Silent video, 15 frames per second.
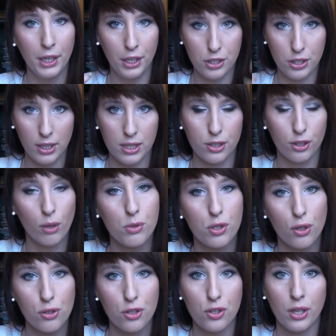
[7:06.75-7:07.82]
Jeżeli jest
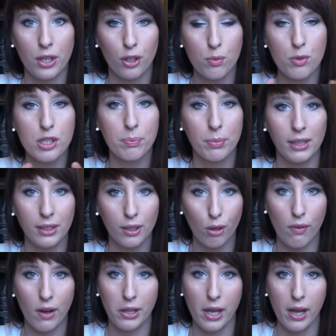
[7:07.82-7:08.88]
dobrze otrzymana, dobrze
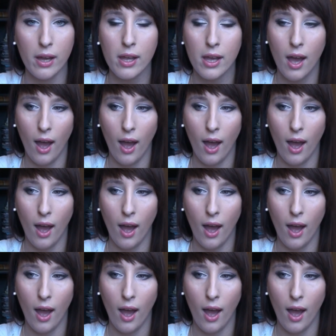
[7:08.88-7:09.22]
spilingowana